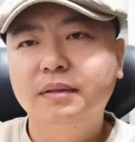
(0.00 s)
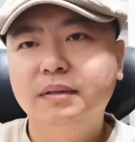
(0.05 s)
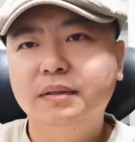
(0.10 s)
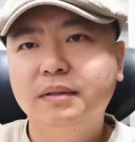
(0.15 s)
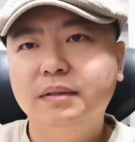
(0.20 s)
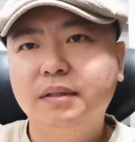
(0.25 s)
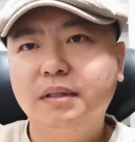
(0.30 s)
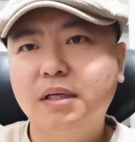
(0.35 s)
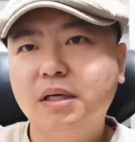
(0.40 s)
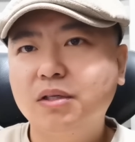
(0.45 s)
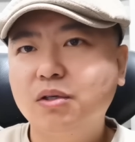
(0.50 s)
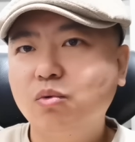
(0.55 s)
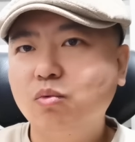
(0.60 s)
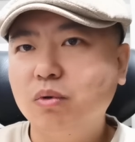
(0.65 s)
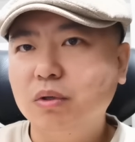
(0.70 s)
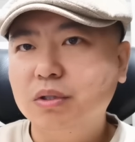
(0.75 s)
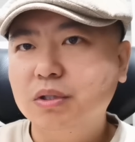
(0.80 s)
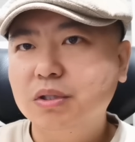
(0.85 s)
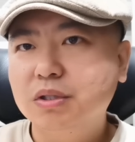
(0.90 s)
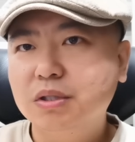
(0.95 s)
那大家知道我
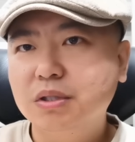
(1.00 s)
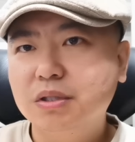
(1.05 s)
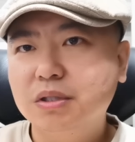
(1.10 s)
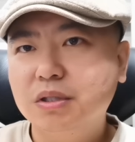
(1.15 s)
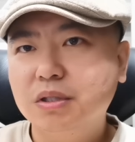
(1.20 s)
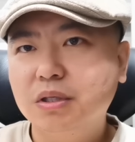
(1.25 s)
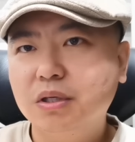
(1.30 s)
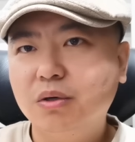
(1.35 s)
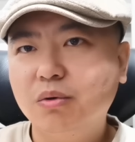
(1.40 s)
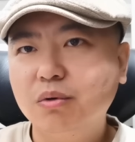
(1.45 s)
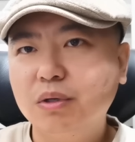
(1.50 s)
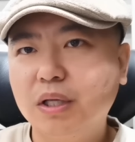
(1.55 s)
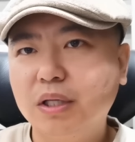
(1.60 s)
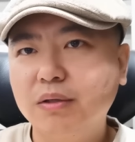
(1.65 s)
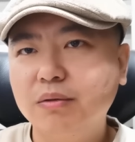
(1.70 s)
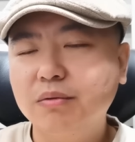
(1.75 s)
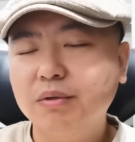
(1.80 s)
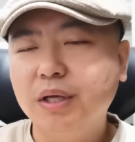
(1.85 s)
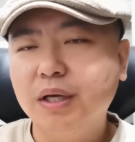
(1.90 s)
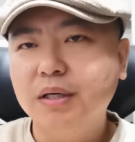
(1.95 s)
是支持欧亚大
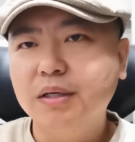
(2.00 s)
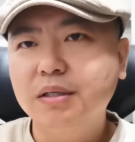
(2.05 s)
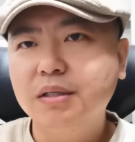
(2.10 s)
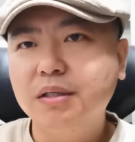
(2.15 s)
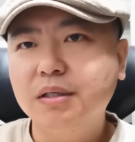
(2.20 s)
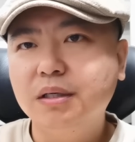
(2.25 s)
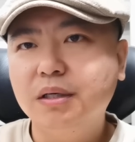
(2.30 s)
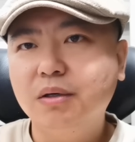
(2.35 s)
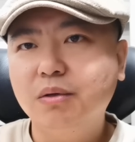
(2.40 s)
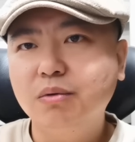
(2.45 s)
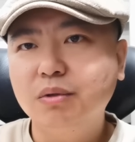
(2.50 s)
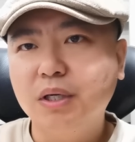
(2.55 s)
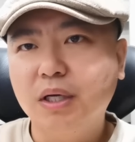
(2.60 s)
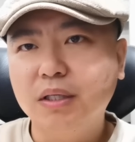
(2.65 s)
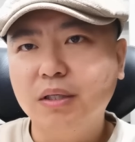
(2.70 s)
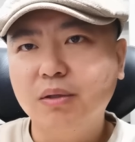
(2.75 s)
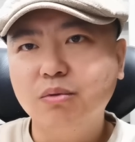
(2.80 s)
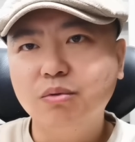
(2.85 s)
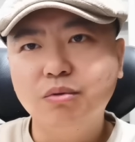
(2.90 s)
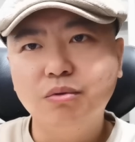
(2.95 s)
陆联合、欧亚
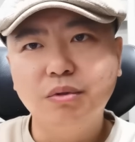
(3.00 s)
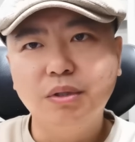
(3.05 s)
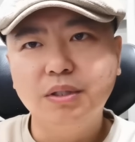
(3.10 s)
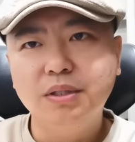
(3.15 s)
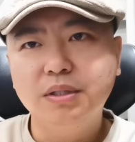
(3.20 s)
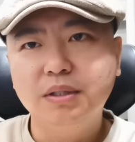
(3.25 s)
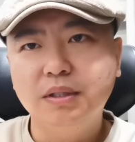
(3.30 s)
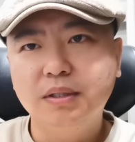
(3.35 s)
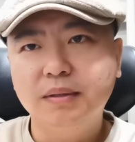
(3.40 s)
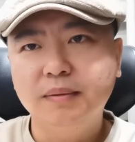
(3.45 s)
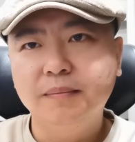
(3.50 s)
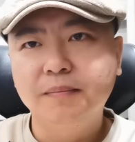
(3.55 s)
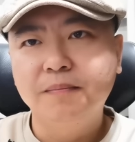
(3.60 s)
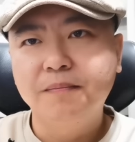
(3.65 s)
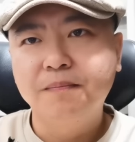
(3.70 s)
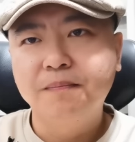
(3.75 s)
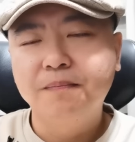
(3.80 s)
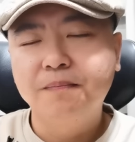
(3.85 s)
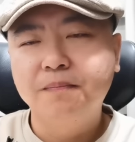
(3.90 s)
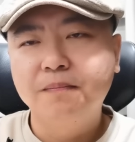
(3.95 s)
大陆崛起的。
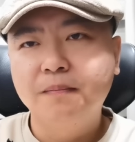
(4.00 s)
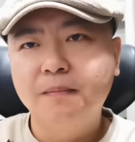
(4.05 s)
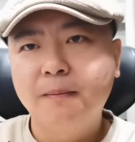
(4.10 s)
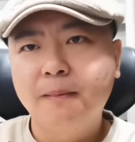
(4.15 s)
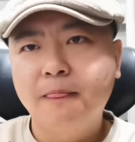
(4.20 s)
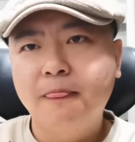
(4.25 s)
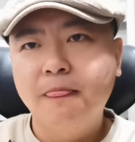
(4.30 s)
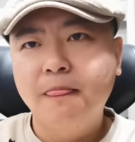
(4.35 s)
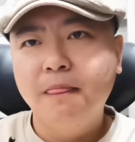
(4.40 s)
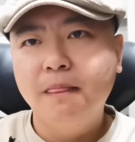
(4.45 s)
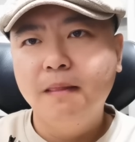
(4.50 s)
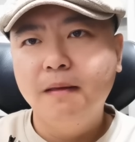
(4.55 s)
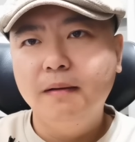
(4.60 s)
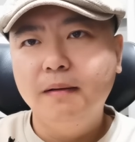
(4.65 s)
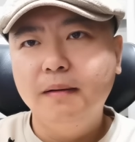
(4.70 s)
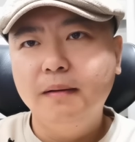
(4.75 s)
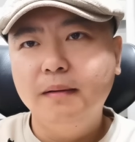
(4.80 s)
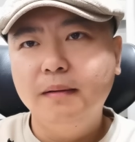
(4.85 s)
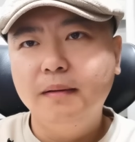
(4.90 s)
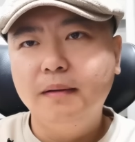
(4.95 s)
啊，
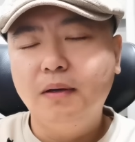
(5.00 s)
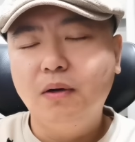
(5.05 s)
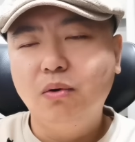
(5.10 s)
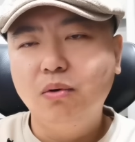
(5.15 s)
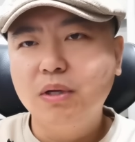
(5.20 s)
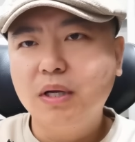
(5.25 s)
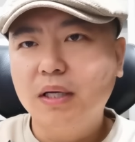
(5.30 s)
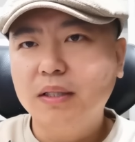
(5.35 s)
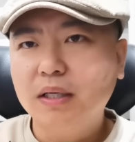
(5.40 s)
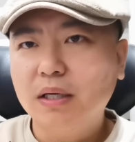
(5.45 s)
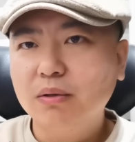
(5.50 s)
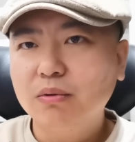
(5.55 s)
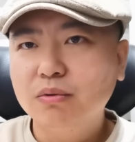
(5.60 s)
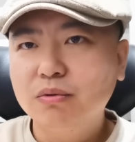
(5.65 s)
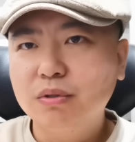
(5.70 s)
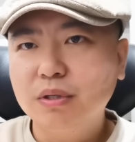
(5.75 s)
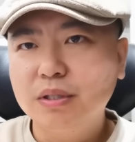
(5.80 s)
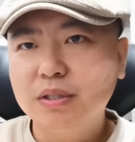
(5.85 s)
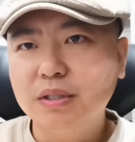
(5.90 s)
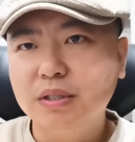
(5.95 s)
欧亚大陆
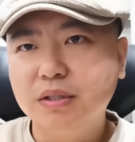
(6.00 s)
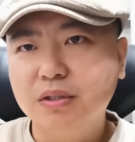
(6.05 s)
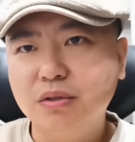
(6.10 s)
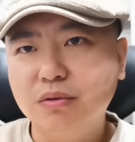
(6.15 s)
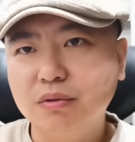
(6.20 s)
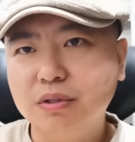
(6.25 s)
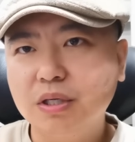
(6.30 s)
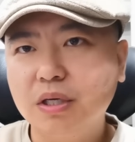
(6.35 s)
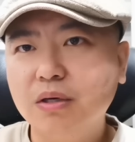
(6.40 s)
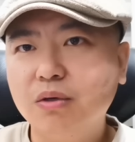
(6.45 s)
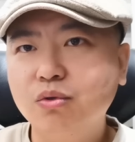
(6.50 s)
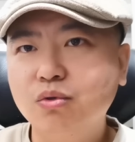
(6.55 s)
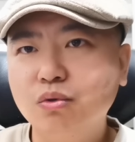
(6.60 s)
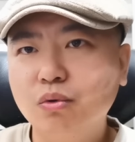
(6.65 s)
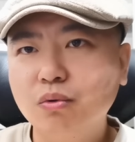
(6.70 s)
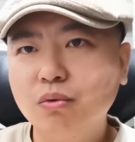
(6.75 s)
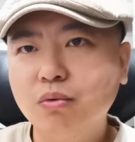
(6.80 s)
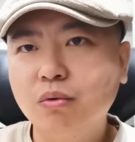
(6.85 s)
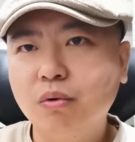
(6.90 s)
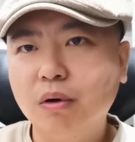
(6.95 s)
崛起呢，首先要
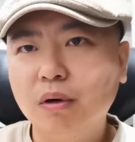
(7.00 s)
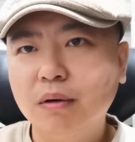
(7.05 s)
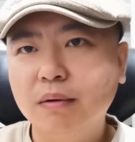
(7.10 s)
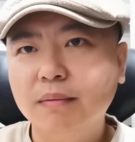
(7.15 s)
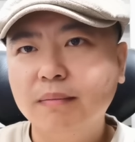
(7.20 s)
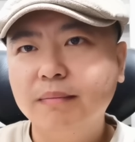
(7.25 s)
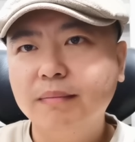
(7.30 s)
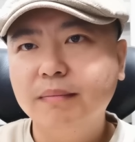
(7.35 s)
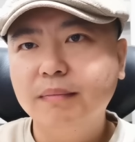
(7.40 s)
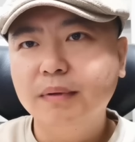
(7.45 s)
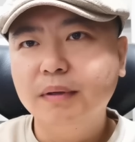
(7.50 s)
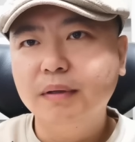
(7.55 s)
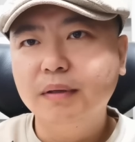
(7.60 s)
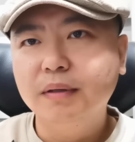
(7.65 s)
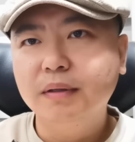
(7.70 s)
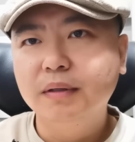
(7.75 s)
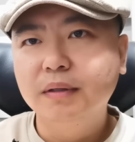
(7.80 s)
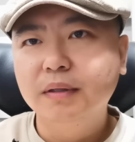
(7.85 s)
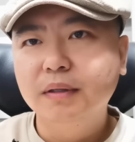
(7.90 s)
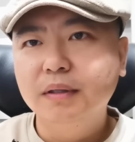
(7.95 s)
中国，啊，
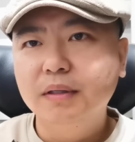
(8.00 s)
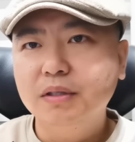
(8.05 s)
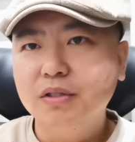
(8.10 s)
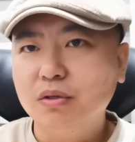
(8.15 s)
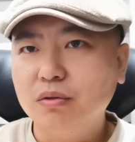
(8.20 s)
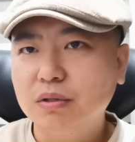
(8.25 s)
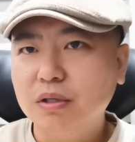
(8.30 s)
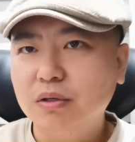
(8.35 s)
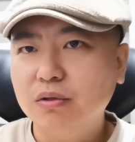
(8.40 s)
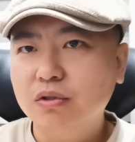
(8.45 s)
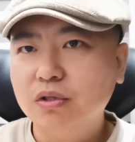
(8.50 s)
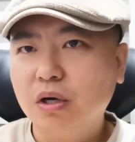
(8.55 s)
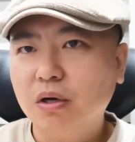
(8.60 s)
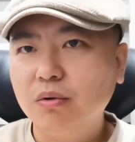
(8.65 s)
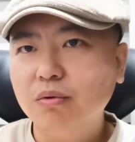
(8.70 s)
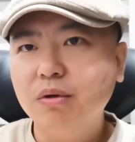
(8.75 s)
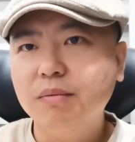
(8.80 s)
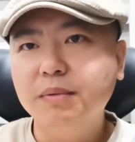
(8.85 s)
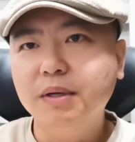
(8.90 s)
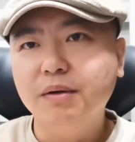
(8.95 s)
首先要超
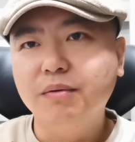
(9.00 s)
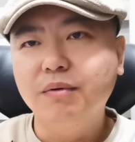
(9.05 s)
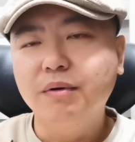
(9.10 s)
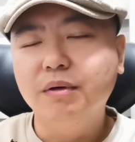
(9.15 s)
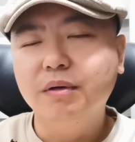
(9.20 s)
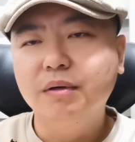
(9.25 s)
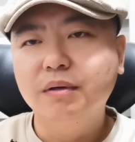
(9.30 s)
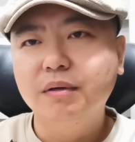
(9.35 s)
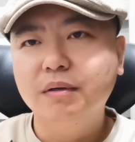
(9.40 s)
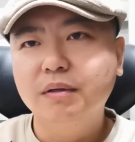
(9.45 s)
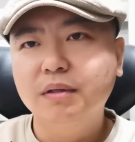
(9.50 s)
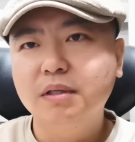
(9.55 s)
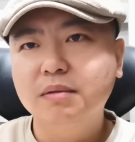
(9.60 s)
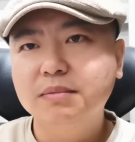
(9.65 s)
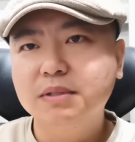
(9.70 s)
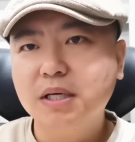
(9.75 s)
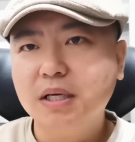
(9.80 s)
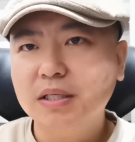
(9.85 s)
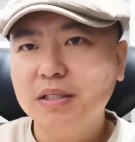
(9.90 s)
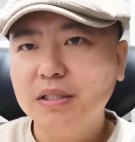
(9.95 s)
越美国。那么
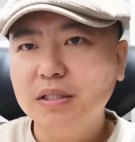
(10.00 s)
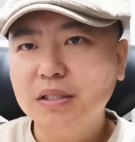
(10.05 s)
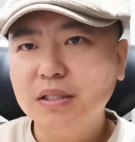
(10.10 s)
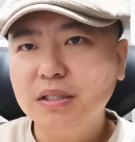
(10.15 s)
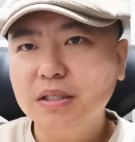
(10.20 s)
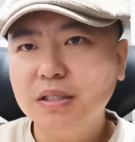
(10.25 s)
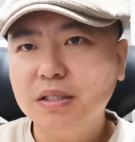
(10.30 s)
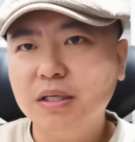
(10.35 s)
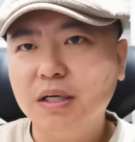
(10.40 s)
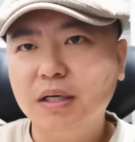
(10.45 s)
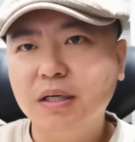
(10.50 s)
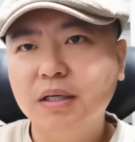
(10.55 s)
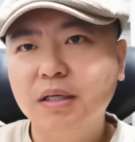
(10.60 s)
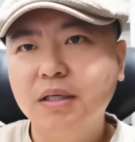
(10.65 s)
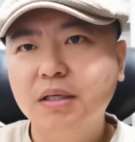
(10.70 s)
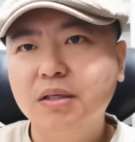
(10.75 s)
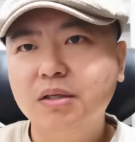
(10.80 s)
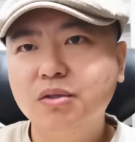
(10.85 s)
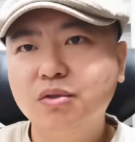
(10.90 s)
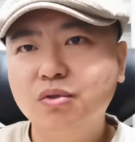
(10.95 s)
在经济上，
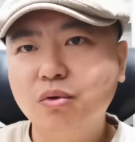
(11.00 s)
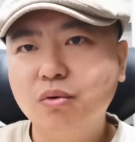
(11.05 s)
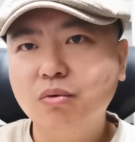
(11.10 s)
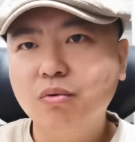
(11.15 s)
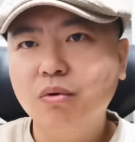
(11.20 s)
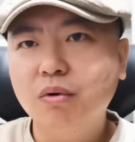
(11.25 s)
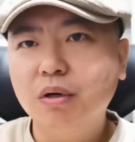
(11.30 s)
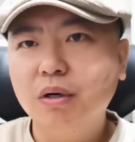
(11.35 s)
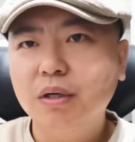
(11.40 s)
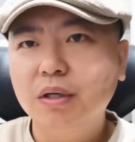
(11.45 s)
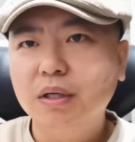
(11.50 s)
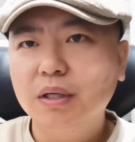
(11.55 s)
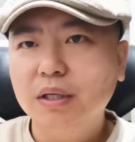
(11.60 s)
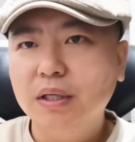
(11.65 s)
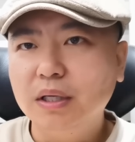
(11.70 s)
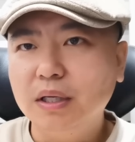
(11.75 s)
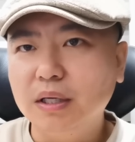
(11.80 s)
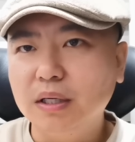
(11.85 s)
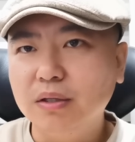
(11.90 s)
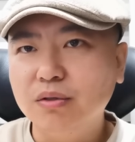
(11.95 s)
中国
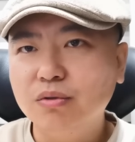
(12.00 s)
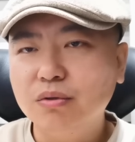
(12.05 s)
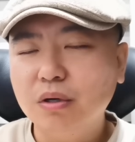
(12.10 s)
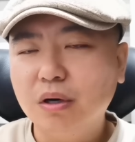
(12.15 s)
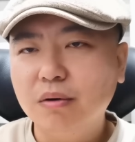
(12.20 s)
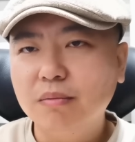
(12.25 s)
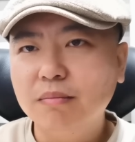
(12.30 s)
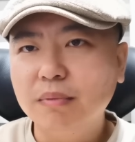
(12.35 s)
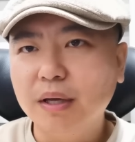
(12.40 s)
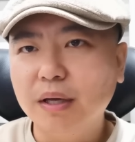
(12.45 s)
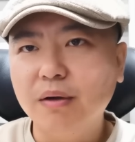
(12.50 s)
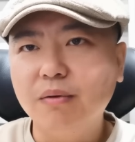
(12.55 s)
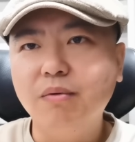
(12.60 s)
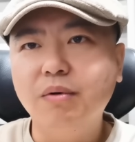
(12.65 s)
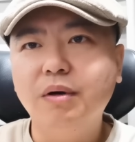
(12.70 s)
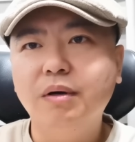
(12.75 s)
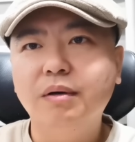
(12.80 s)
也需要美国，